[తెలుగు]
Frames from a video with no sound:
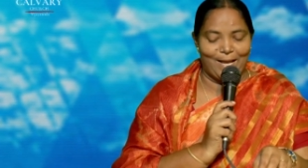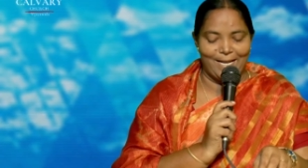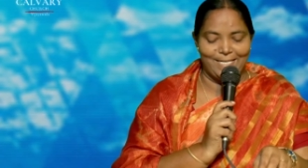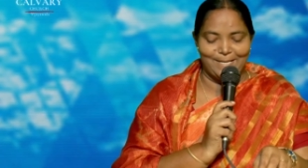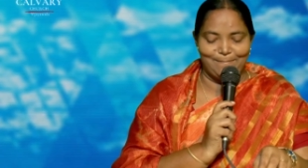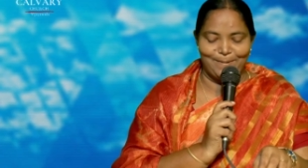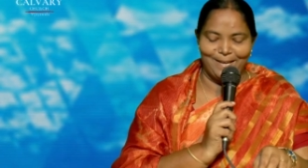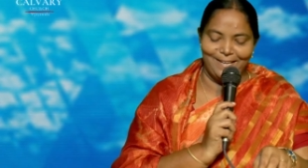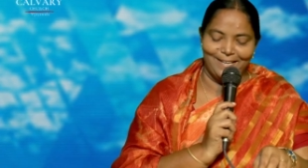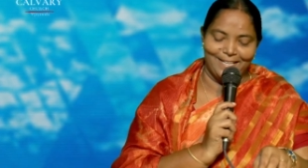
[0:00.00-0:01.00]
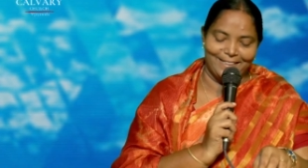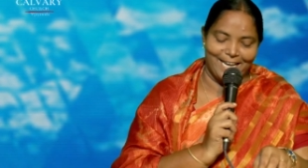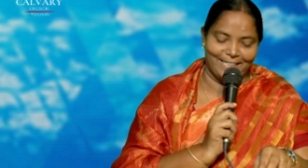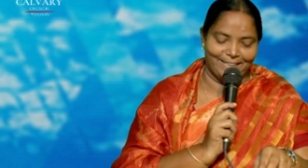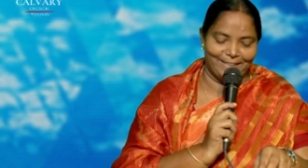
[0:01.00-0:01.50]
అని చెప్పి
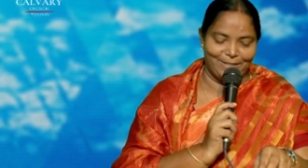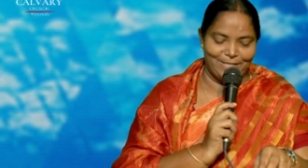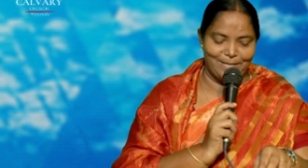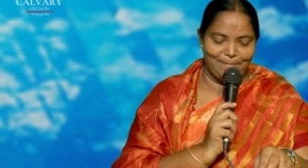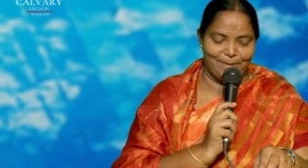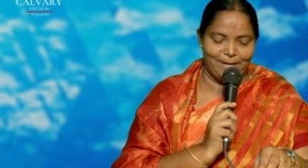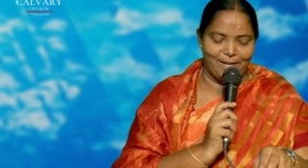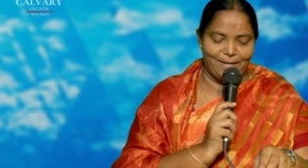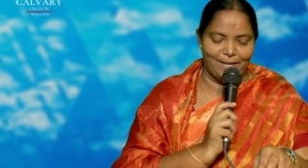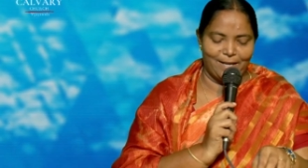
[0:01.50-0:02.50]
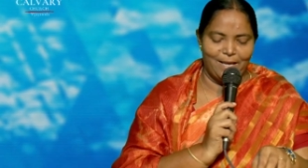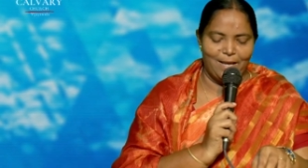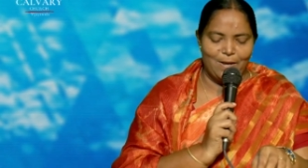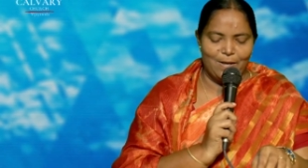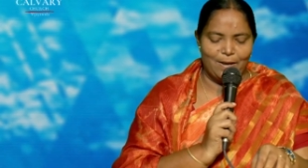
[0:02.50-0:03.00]
తాతయ్యతో చెప్పాడంట
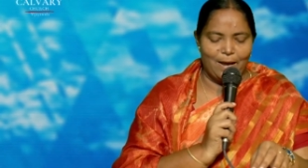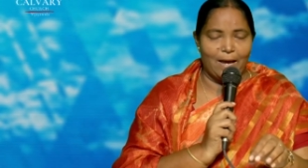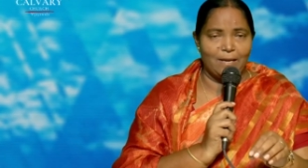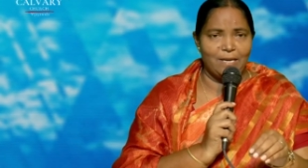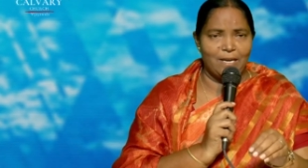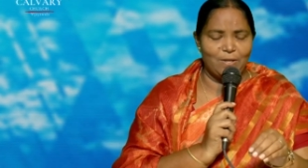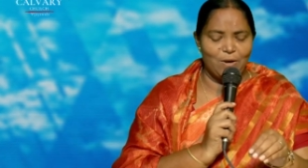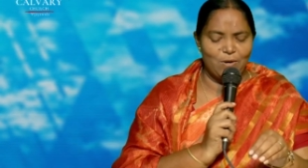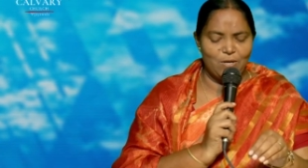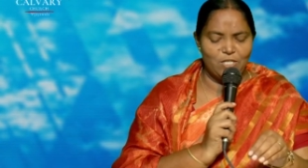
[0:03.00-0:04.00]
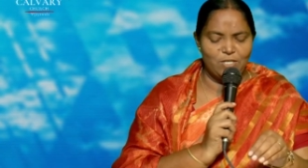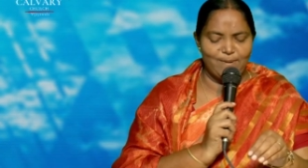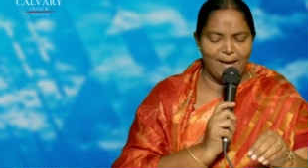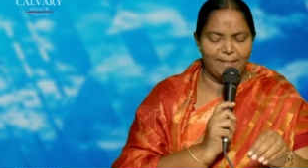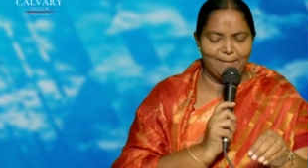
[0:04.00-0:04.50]
ఏదో కొంచెం
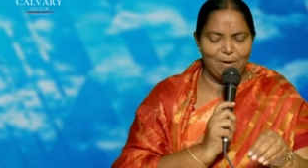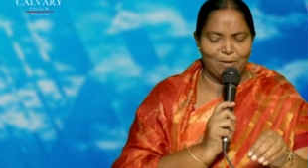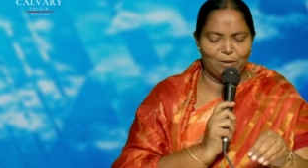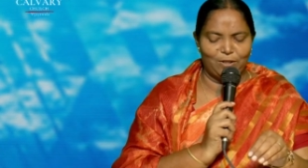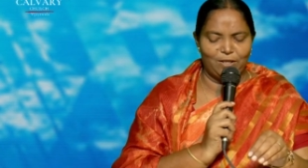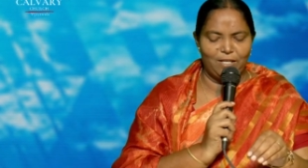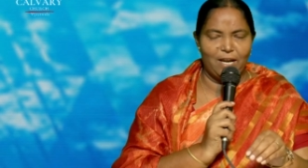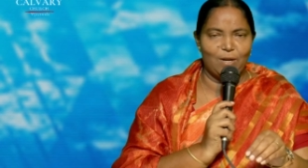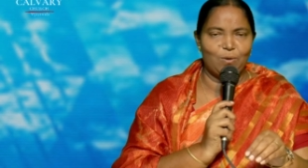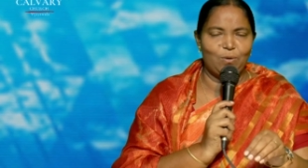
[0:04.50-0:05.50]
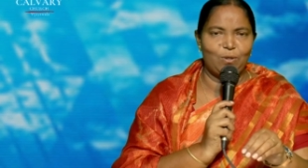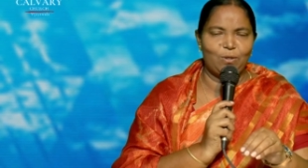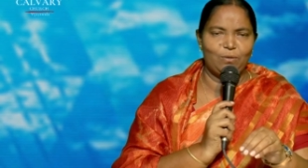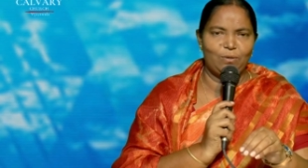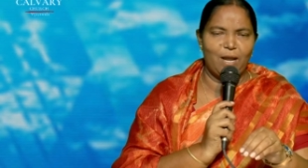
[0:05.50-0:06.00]
అర్థమవుతుంది
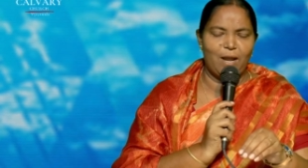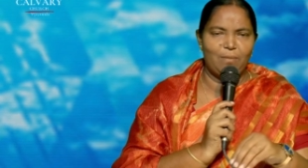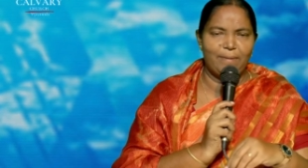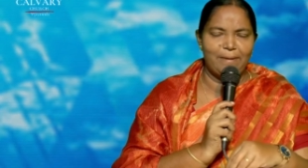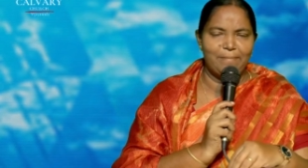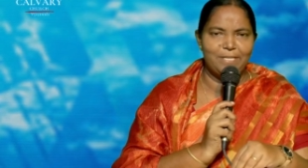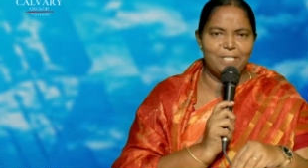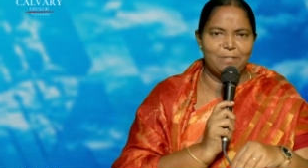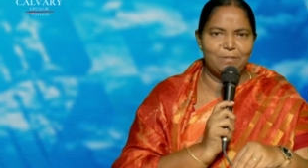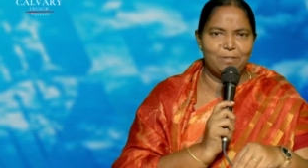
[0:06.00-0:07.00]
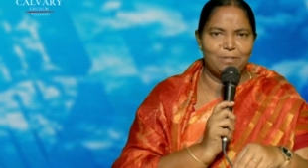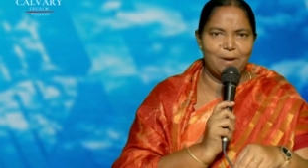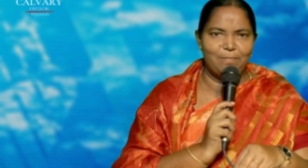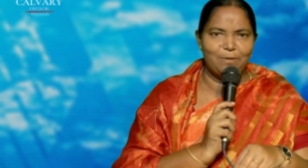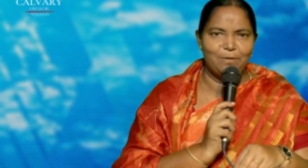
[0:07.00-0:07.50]
అనుకుంటూ ఉన్నాను బైబిల్
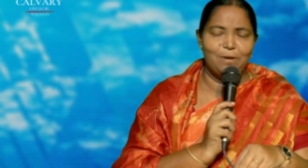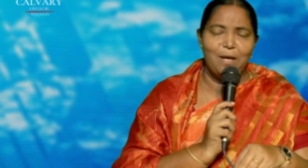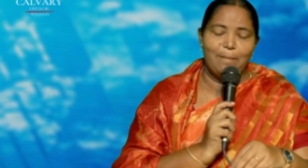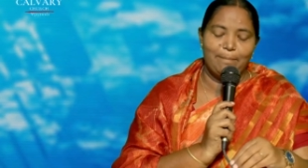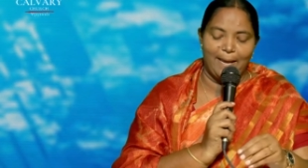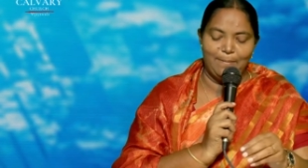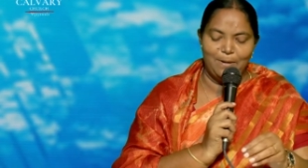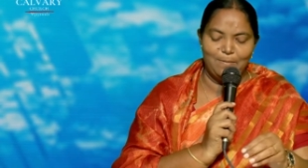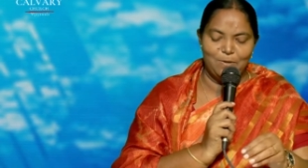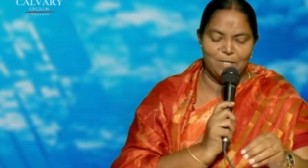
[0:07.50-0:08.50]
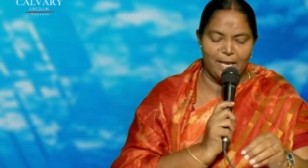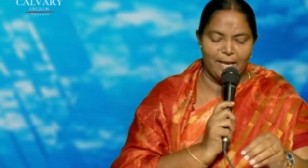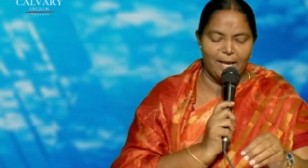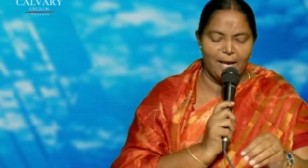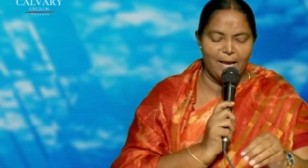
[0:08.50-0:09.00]
చదువుతున్నప్పుడు బైబిల్
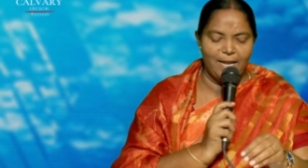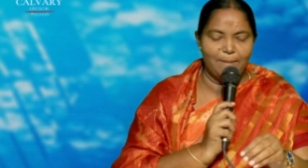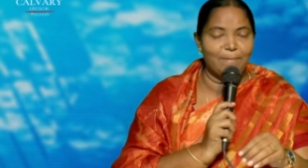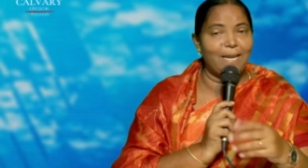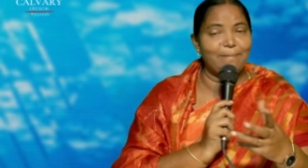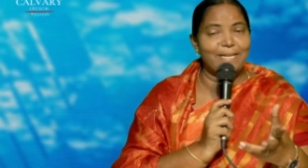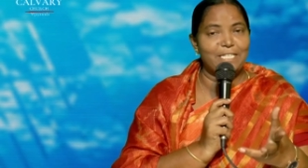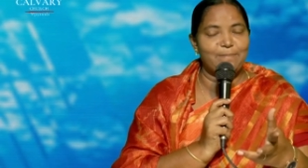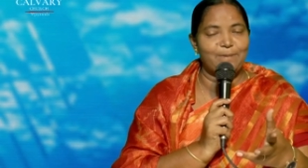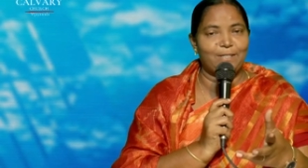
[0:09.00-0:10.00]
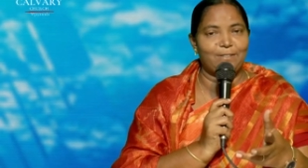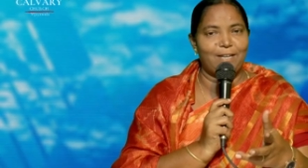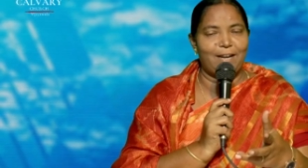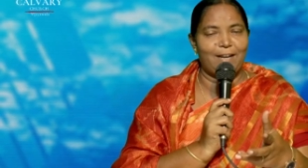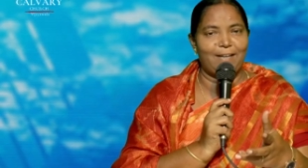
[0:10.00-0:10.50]
మూసేయగానే మళ్ళీ
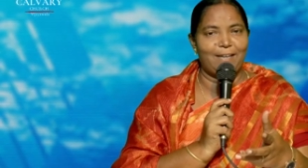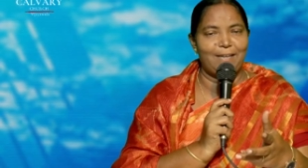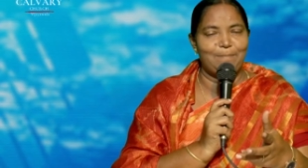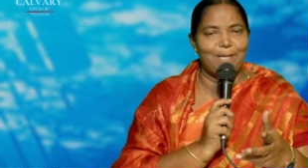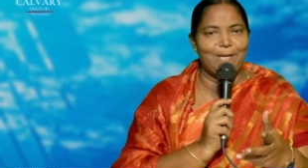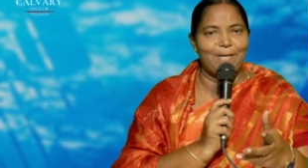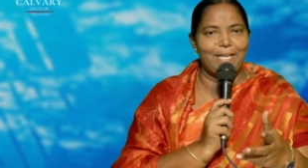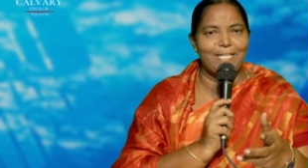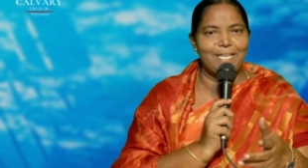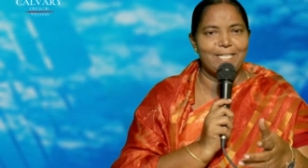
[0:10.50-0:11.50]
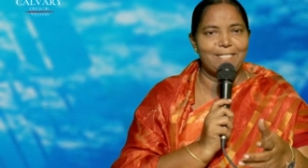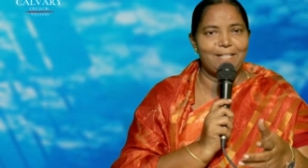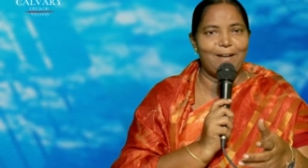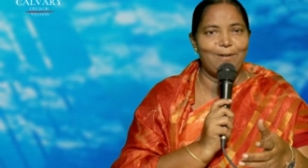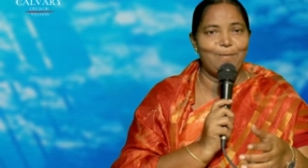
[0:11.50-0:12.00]
మర్చిపోతున్నాడంట ఈ పిల్లోడు ఏం
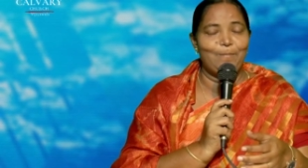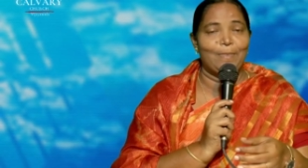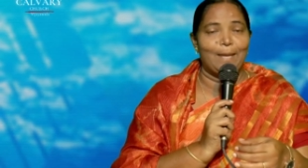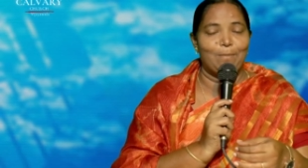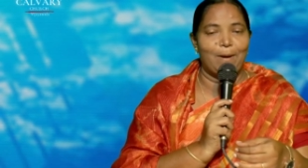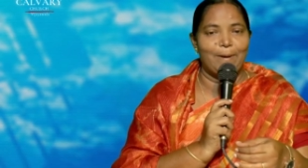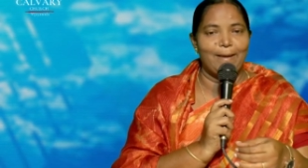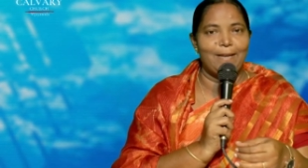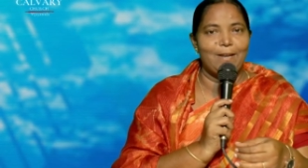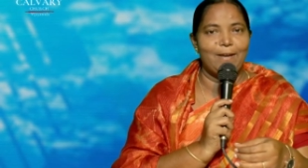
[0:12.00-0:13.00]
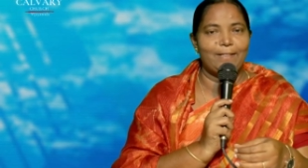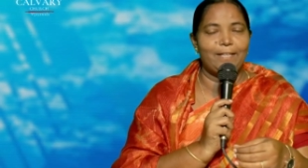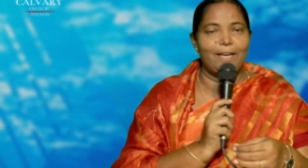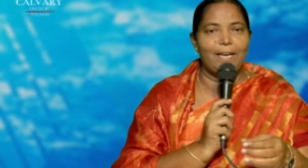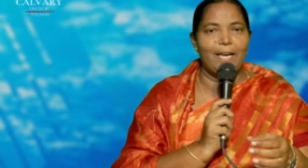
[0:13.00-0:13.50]
చేస్తున్నాడు మొబైల్లో
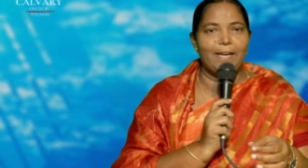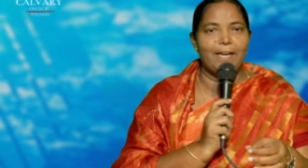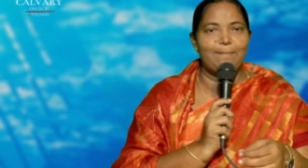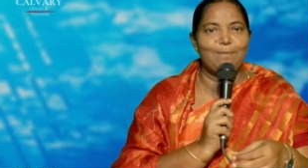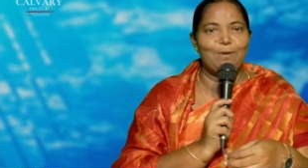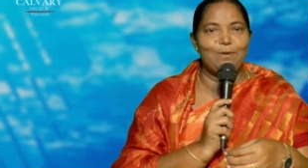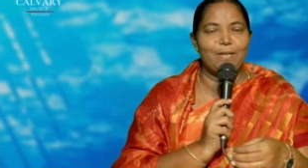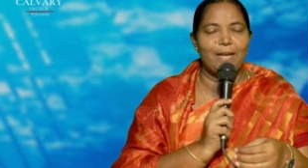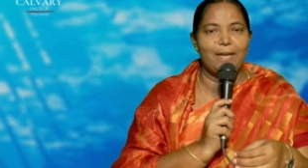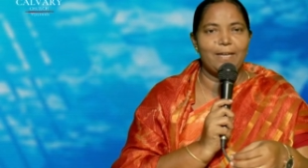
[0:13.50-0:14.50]
అయితే ఏ గేములు ఏ